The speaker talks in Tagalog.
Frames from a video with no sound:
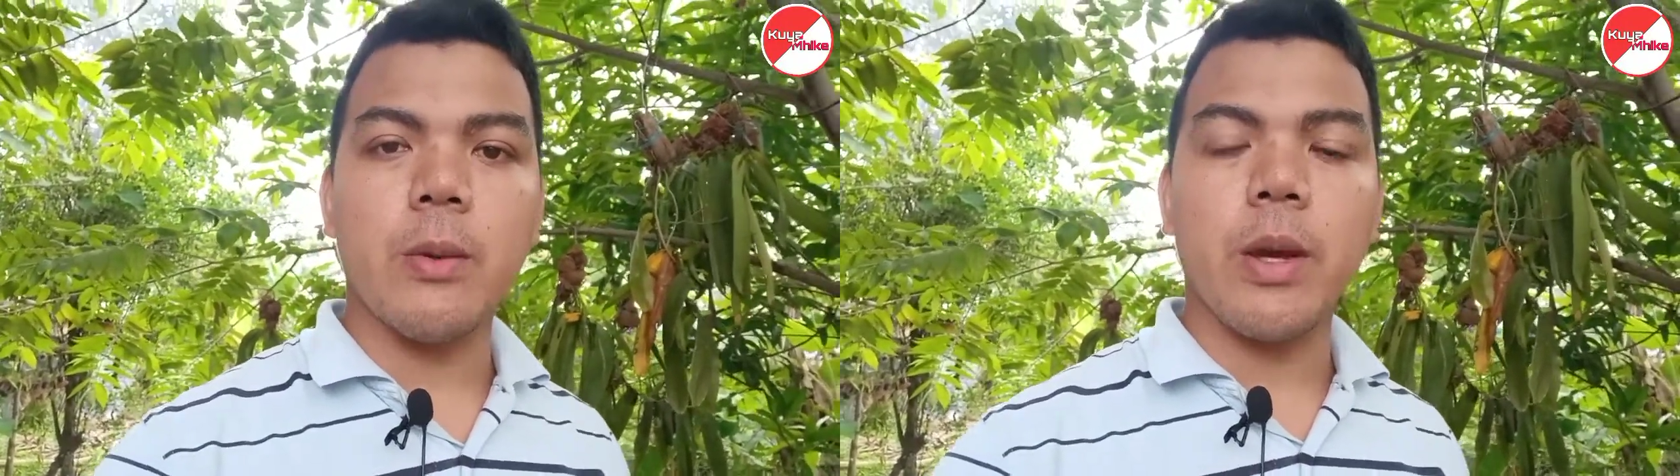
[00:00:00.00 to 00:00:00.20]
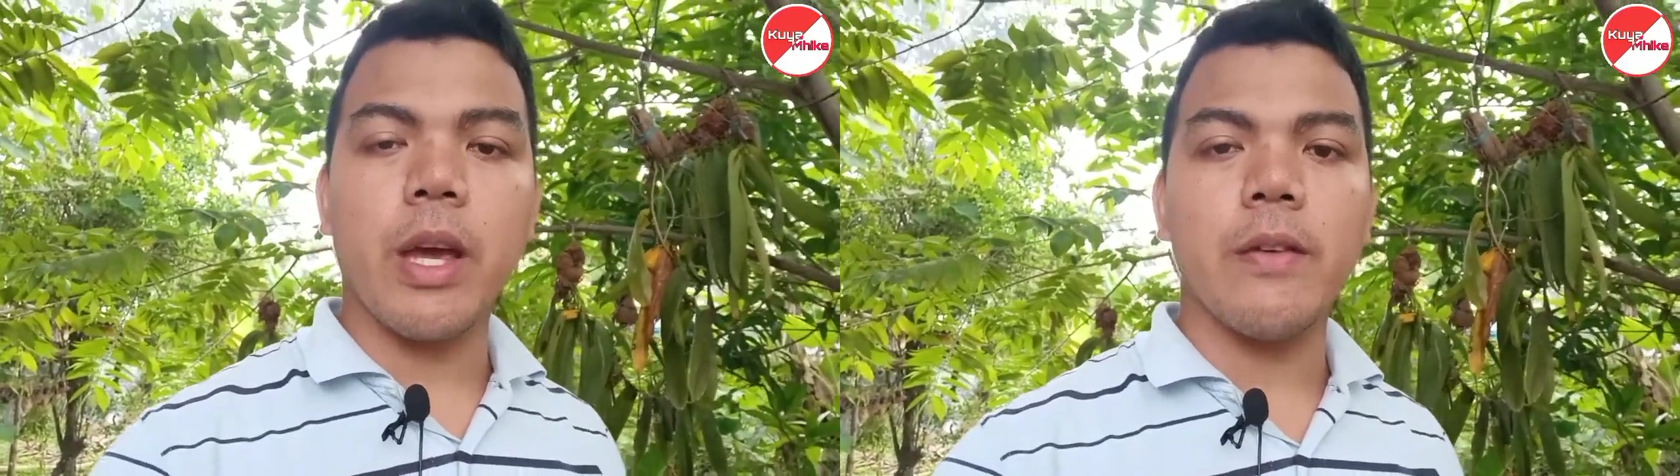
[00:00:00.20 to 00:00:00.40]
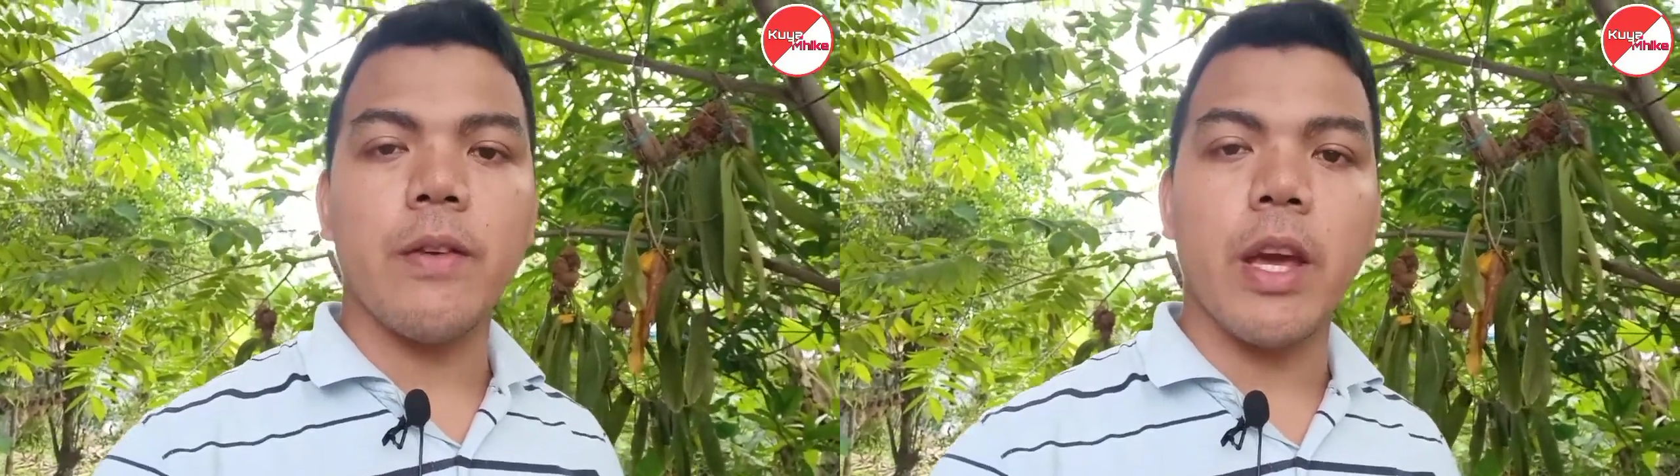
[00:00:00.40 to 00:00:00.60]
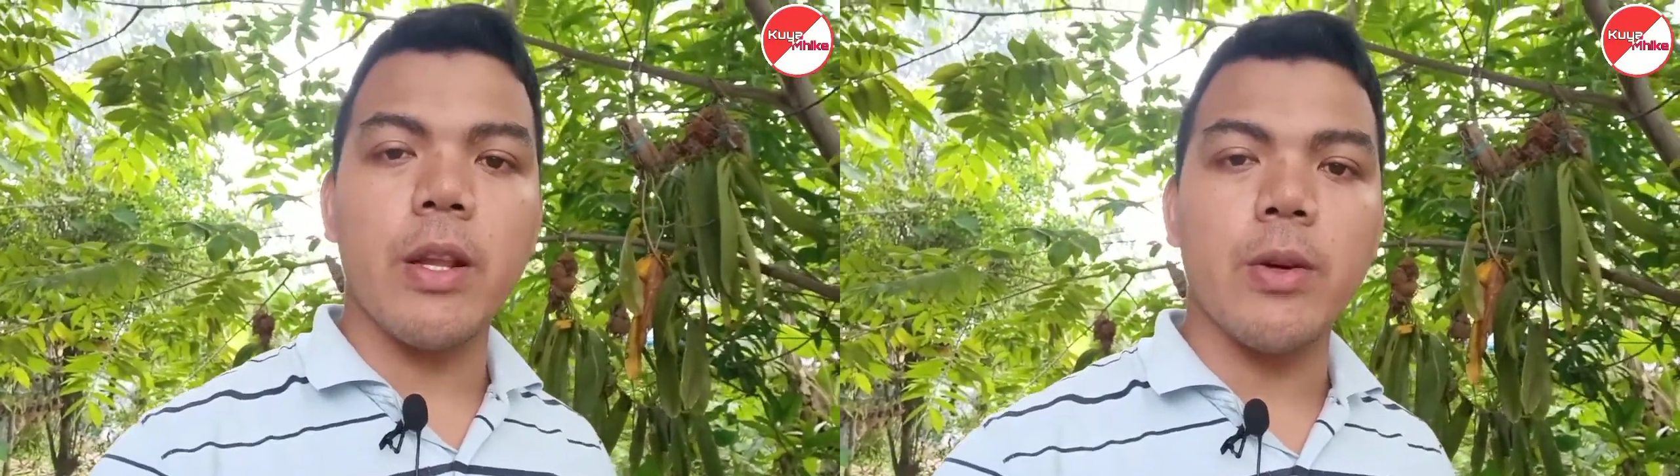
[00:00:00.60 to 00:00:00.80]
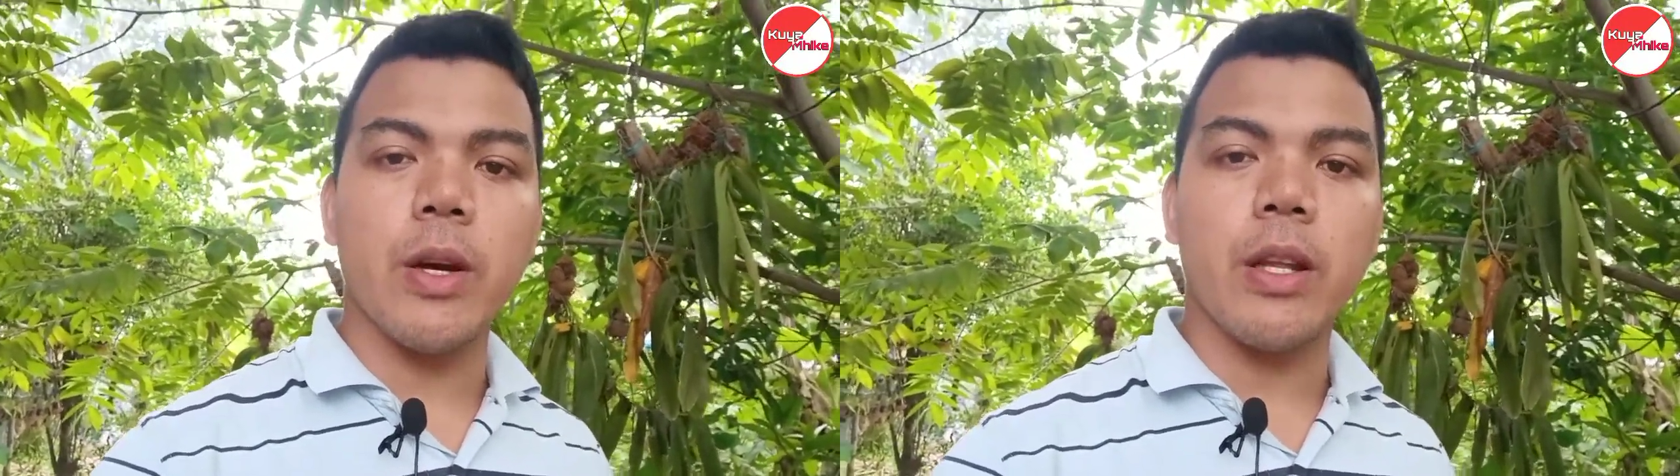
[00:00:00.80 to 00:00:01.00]
we have
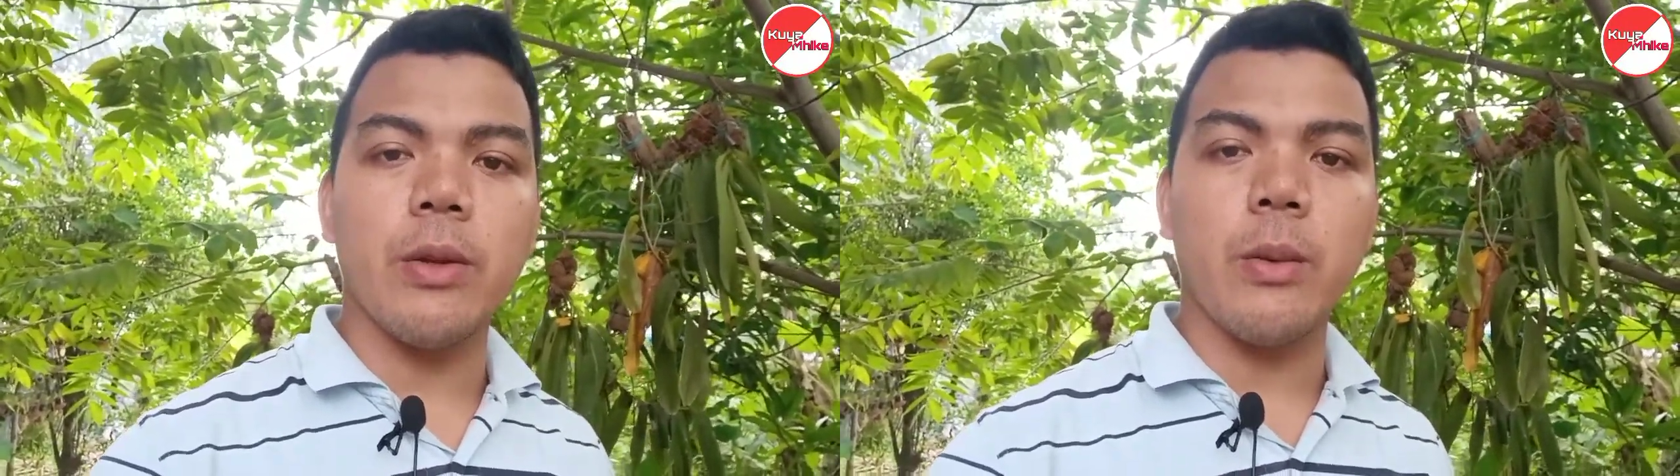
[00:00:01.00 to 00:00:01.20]
yellow and